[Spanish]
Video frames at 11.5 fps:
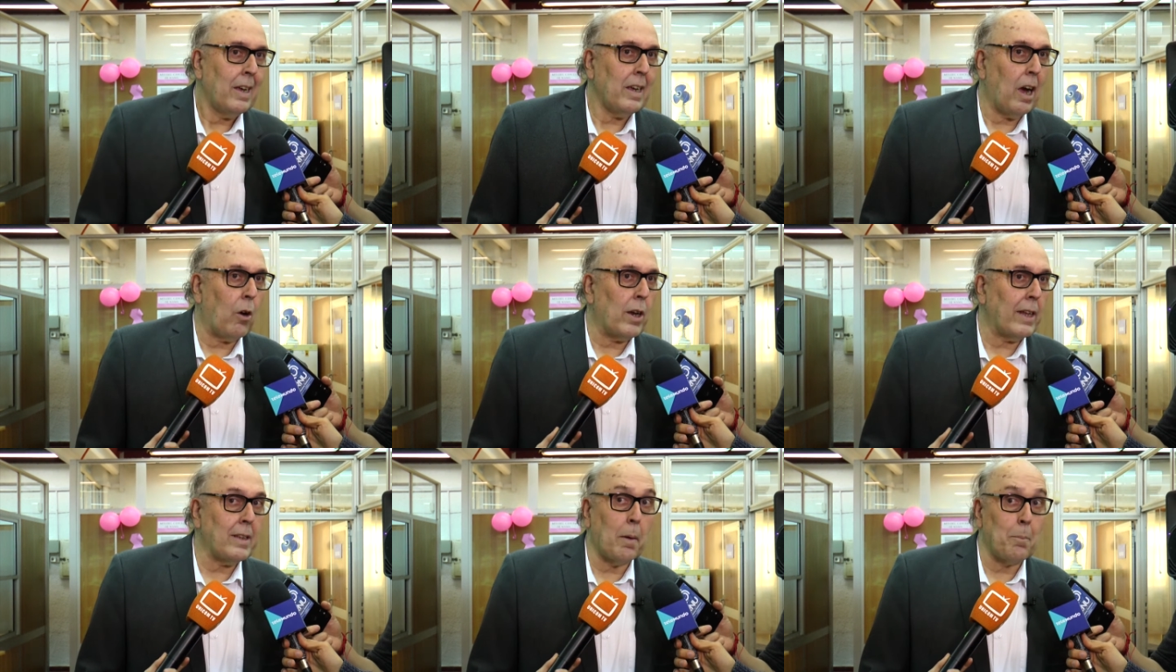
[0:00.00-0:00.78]
y
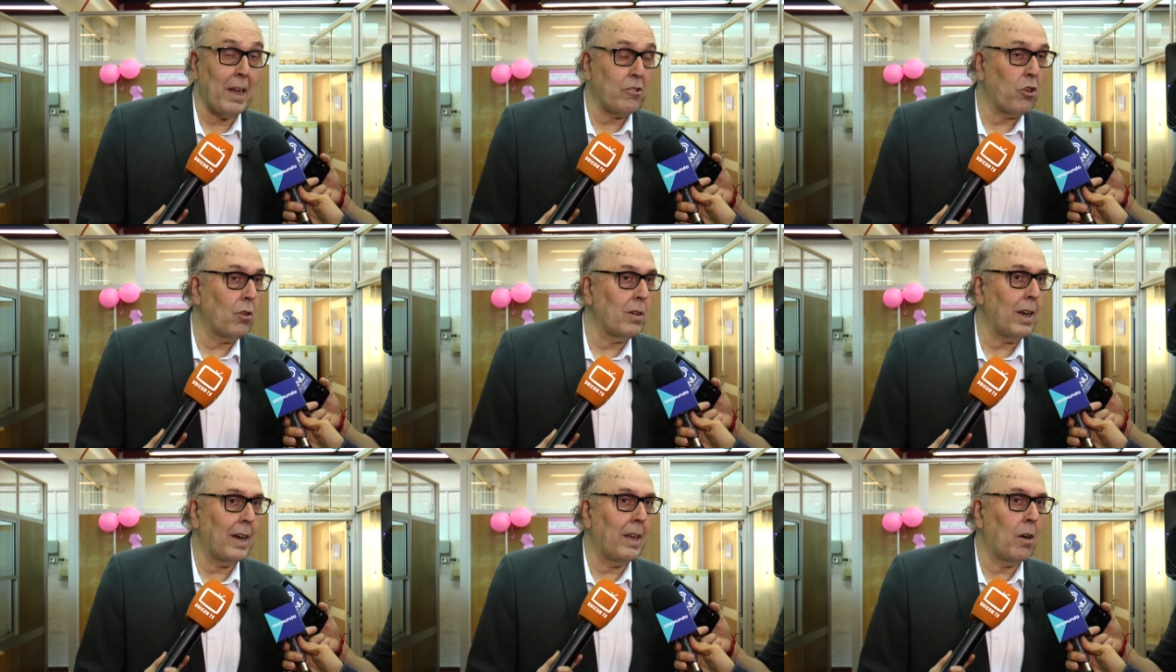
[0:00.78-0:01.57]
ahora esta ampliación
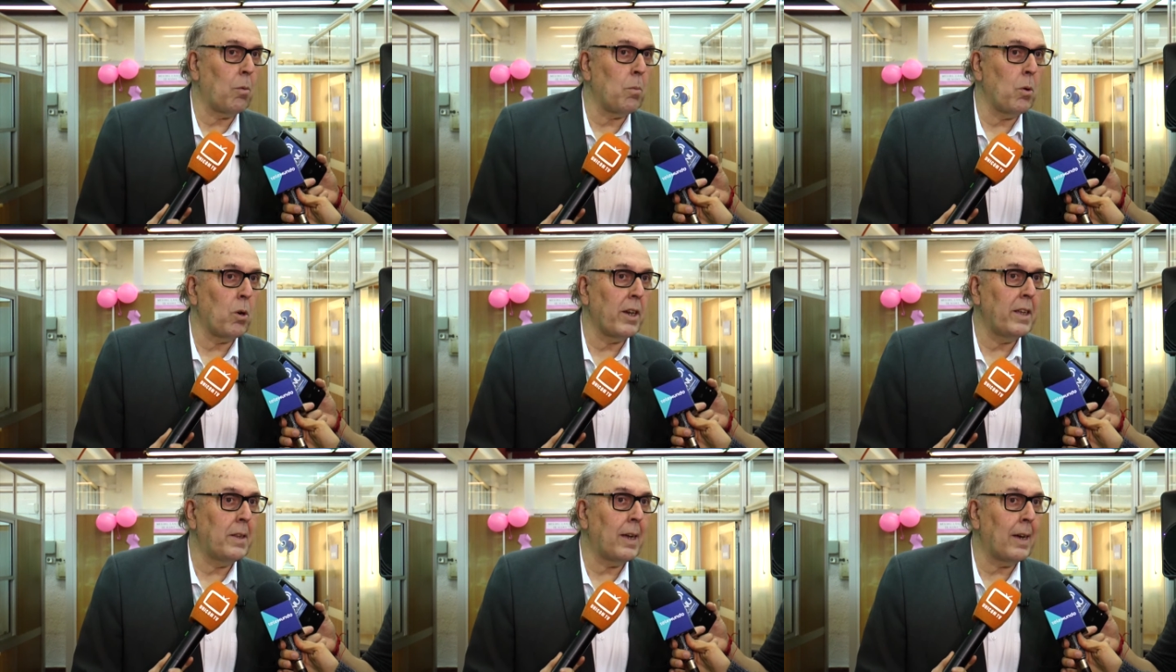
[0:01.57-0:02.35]
que ha quedado muy
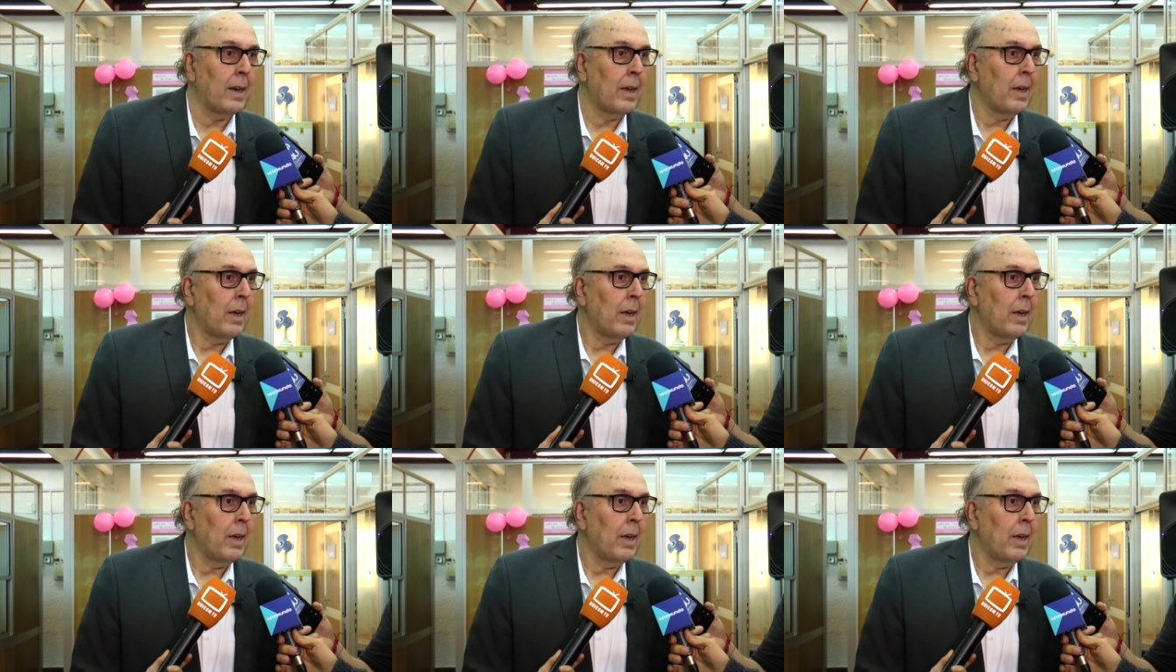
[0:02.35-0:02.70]
bonita,